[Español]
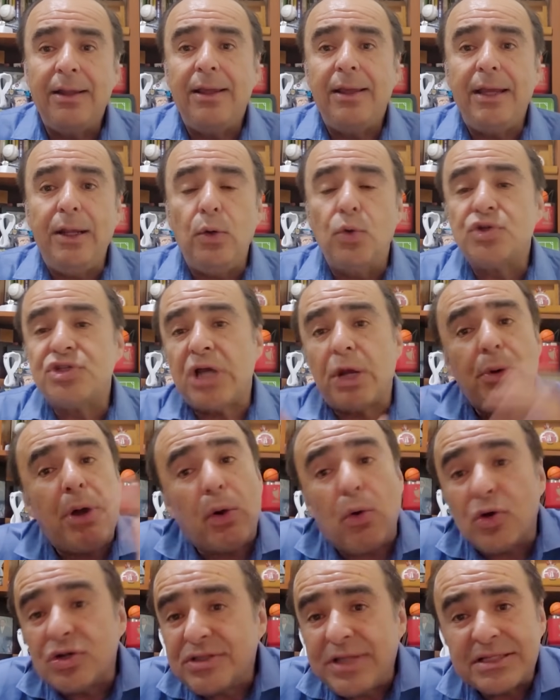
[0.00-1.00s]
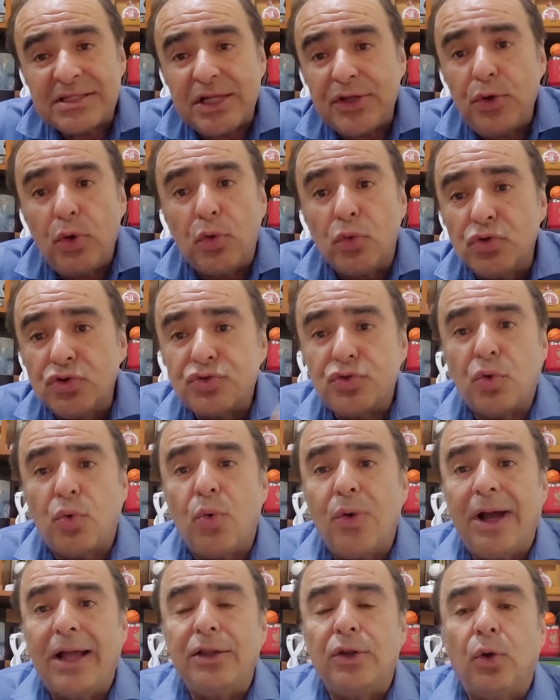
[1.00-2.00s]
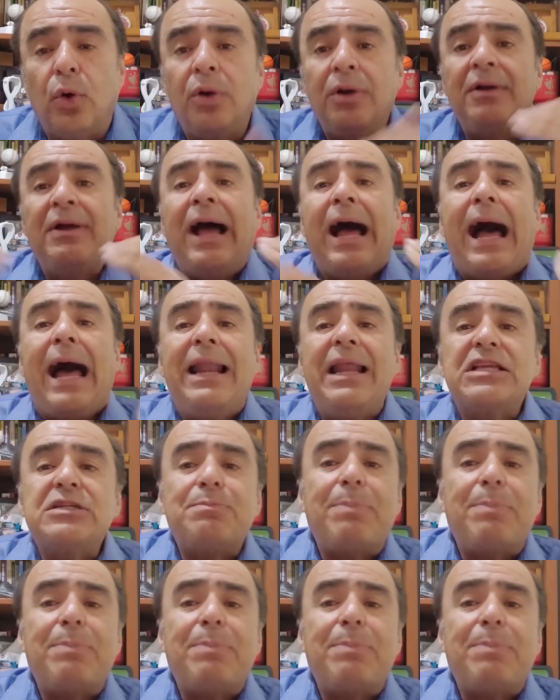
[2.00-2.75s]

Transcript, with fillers: Y Luciano Acosta se dio gusto jugando a la